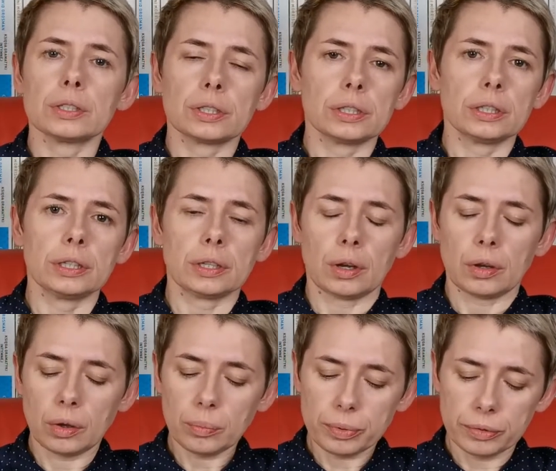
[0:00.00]
czyli
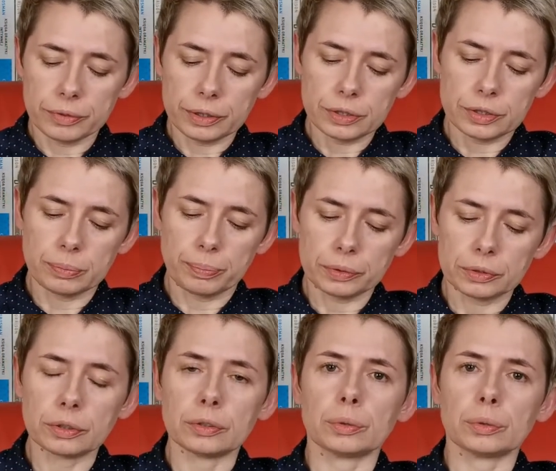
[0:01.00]
opowieści pod